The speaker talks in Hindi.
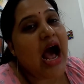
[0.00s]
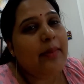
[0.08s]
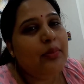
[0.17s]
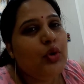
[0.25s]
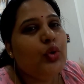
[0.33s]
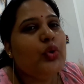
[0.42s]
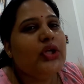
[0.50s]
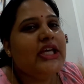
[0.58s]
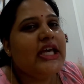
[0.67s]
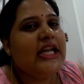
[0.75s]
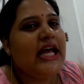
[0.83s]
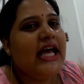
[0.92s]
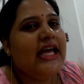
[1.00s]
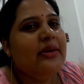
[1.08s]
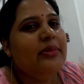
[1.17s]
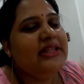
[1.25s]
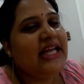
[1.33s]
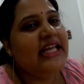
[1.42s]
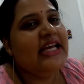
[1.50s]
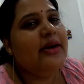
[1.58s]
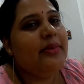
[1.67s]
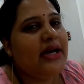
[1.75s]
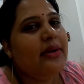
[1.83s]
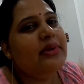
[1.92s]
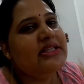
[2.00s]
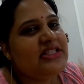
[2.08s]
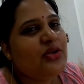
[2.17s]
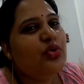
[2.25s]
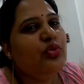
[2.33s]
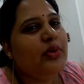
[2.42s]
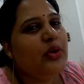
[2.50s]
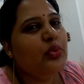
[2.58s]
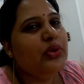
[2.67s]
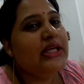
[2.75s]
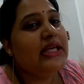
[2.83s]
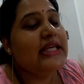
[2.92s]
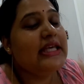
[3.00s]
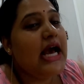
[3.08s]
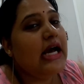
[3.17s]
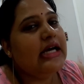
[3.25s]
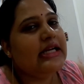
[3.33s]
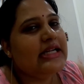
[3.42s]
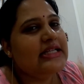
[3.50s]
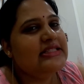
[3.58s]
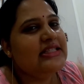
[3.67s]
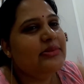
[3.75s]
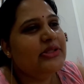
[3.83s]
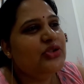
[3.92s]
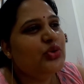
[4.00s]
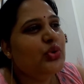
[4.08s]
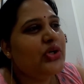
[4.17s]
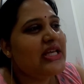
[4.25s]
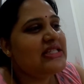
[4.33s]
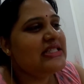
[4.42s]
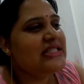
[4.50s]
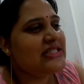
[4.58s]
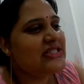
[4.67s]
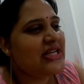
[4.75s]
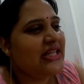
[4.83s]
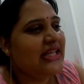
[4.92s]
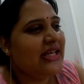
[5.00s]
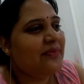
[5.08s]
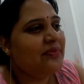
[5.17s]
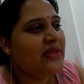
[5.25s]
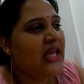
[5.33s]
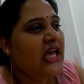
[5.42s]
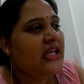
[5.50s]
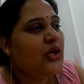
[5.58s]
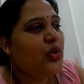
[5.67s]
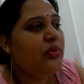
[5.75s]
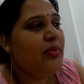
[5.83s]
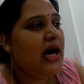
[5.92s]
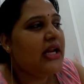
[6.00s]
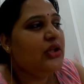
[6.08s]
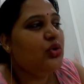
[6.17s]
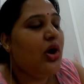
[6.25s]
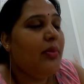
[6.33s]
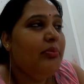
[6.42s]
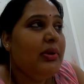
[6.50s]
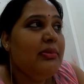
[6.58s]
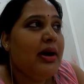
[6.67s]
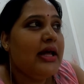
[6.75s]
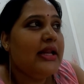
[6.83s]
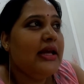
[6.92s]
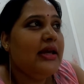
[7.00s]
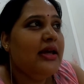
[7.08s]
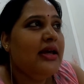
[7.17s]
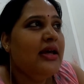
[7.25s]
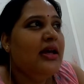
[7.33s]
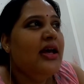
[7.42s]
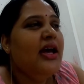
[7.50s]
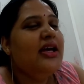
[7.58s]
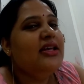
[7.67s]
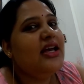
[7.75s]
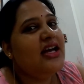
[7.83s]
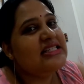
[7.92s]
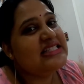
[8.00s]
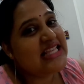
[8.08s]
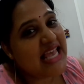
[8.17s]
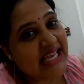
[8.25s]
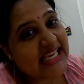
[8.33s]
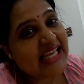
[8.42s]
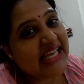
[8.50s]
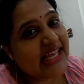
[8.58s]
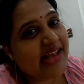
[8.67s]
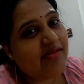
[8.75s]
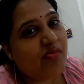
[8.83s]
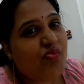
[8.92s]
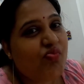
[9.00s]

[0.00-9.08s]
आप लोगों की क्या राय है बताइएगा मैं कमेंट ज़रूर पढ़ूंगी कि क्या करना चाहिए बच्चों को कैसी शिक्षा दें कि कोई मारे तो हम भी मारें या सह लें